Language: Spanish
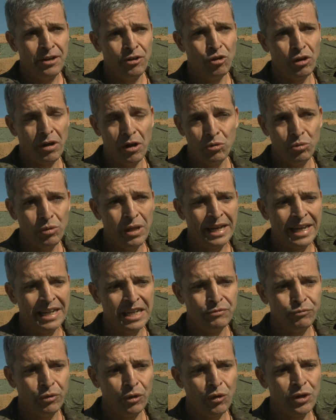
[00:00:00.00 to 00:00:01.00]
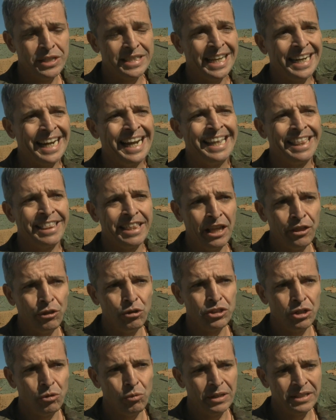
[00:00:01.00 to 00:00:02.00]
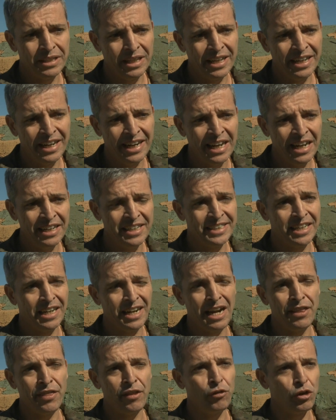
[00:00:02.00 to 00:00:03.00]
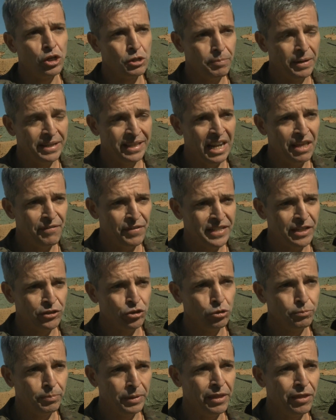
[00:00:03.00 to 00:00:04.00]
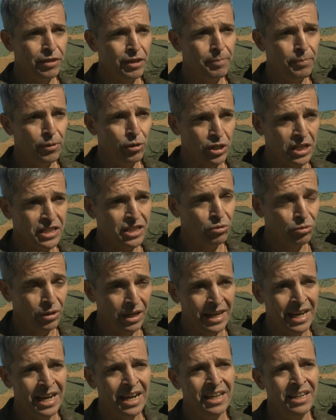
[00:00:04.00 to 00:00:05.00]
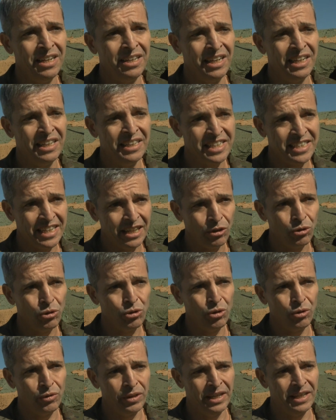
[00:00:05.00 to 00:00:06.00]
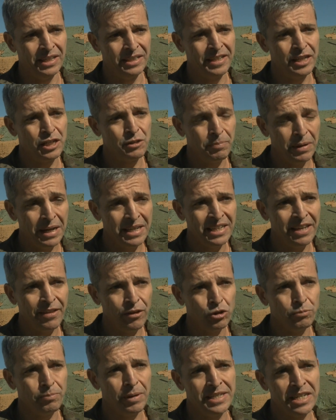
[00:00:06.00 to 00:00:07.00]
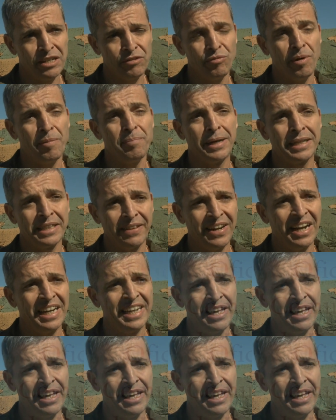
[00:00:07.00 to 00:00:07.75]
No cabe duda que el esfuerzo que está realizando este cuartel general y está realizando España en la defensa de esos principios asegurará el, desarrollo de España y de los países que forman parte de la